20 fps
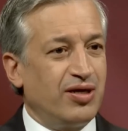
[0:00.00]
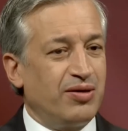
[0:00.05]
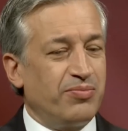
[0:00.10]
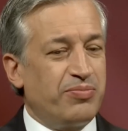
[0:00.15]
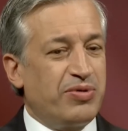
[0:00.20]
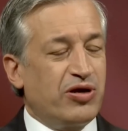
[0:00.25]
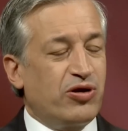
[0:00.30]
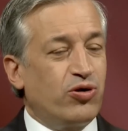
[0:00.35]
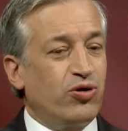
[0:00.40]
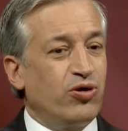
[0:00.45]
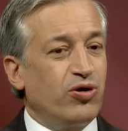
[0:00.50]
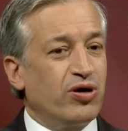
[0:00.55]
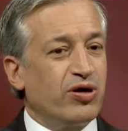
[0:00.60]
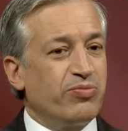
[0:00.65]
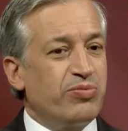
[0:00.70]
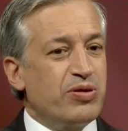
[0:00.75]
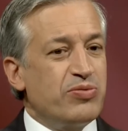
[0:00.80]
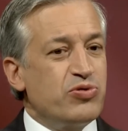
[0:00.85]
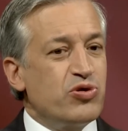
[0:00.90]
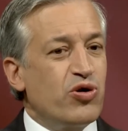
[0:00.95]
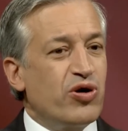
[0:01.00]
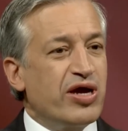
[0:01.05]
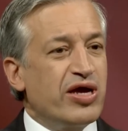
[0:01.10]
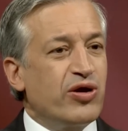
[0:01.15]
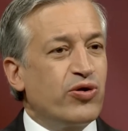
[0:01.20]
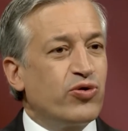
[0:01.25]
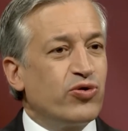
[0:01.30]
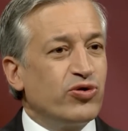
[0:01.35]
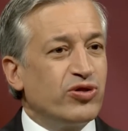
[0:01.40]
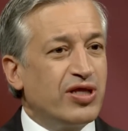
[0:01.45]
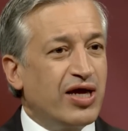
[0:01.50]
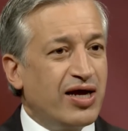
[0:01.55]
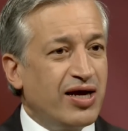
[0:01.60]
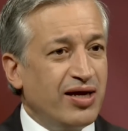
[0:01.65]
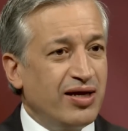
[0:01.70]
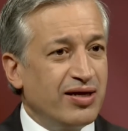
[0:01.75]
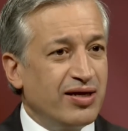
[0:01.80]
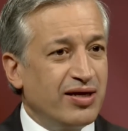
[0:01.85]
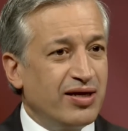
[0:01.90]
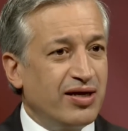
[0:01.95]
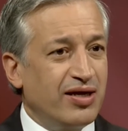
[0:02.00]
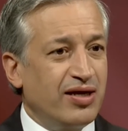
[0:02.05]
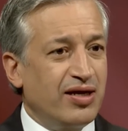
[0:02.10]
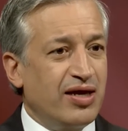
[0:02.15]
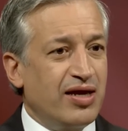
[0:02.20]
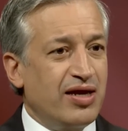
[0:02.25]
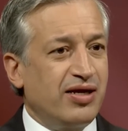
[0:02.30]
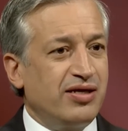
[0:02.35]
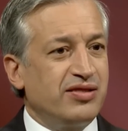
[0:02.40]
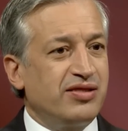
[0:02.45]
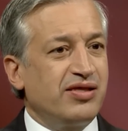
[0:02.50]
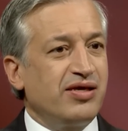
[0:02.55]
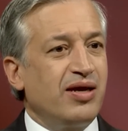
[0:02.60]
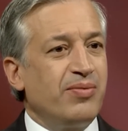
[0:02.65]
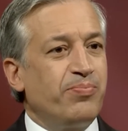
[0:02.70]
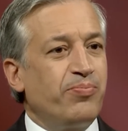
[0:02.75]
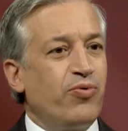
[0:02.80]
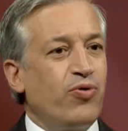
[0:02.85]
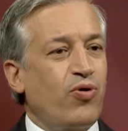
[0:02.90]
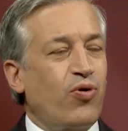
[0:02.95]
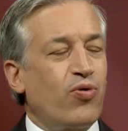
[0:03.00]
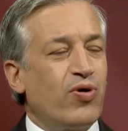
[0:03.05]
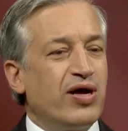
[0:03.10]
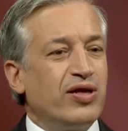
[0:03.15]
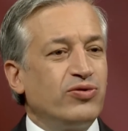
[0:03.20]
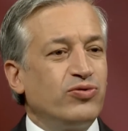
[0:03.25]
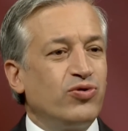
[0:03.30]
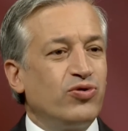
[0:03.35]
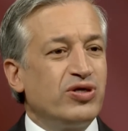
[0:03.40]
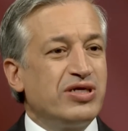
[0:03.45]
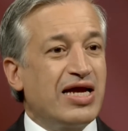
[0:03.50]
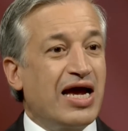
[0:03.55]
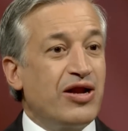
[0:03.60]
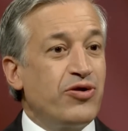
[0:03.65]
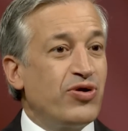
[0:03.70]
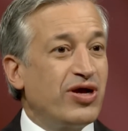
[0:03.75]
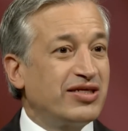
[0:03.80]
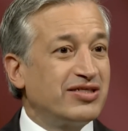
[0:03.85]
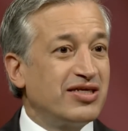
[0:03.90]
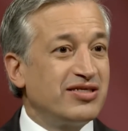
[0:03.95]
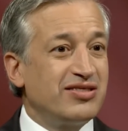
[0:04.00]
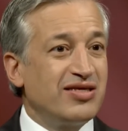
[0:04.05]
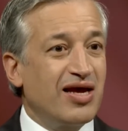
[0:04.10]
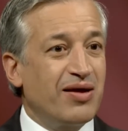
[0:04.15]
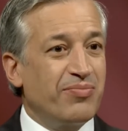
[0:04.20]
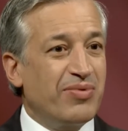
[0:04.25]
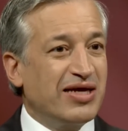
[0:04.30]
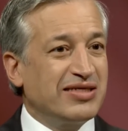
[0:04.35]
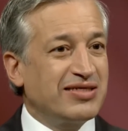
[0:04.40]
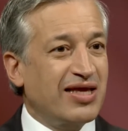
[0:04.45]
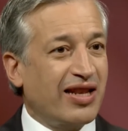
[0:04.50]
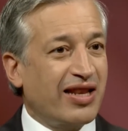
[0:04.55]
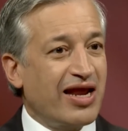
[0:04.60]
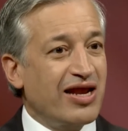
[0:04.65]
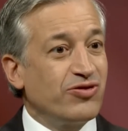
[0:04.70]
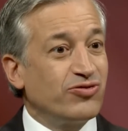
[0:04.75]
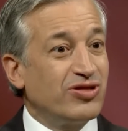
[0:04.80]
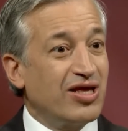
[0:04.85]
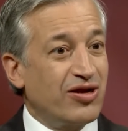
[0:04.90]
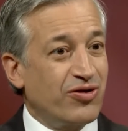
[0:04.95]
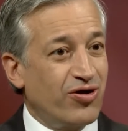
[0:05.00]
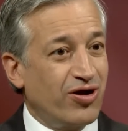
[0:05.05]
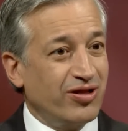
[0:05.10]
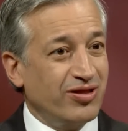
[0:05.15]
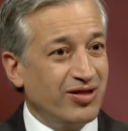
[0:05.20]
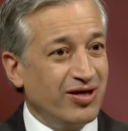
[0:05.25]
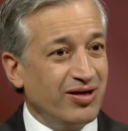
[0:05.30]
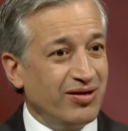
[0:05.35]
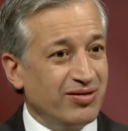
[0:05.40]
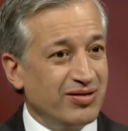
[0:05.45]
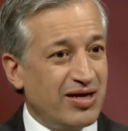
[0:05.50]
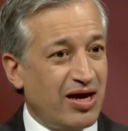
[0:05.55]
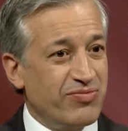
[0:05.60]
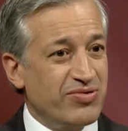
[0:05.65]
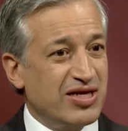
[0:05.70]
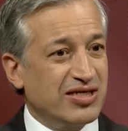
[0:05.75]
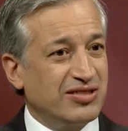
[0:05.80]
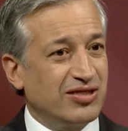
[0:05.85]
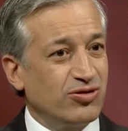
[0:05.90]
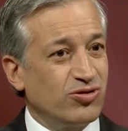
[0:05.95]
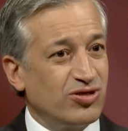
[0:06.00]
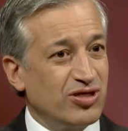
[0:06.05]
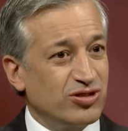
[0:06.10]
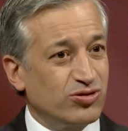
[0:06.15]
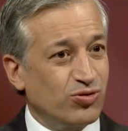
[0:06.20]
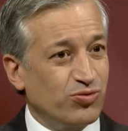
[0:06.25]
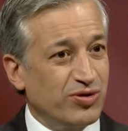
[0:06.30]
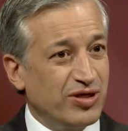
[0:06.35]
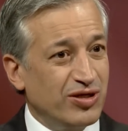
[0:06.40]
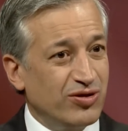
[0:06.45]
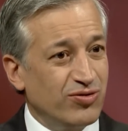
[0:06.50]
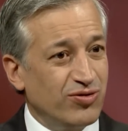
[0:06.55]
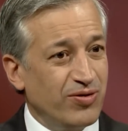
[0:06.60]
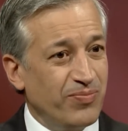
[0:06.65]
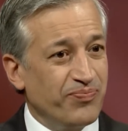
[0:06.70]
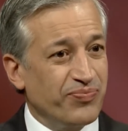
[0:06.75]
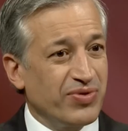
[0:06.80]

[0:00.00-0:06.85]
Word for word: pero vivió en Judá en el tiempo cuando ya no existía más el reino del norte, que había sido destruido,